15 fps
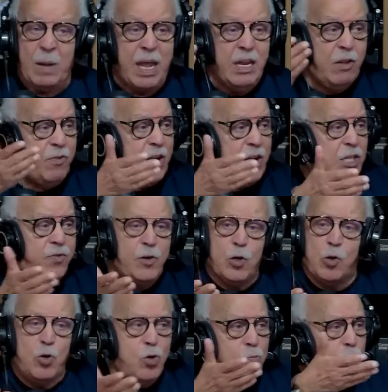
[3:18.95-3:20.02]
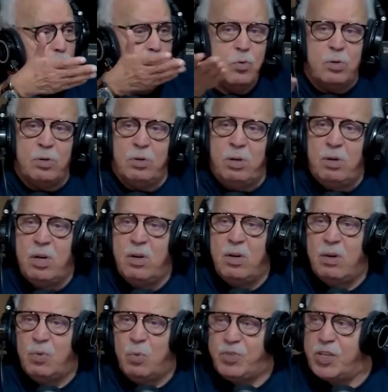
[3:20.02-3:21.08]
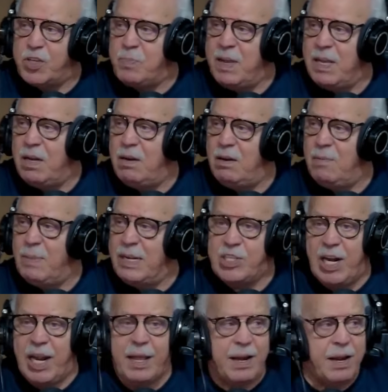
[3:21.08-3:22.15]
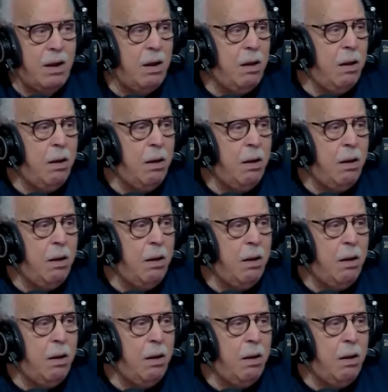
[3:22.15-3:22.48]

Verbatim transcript: انا تفرجت في الكلوب و وش اسمه الماتش الأخير